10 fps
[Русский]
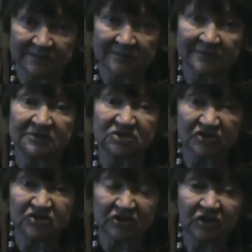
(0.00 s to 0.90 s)
они
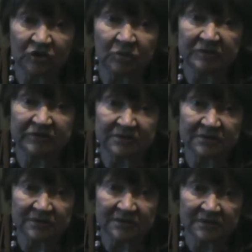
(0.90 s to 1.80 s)
тоже их любят.
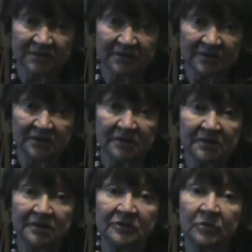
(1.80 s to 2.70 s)

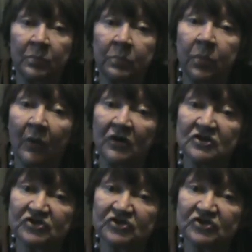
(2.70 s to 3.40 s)
Любое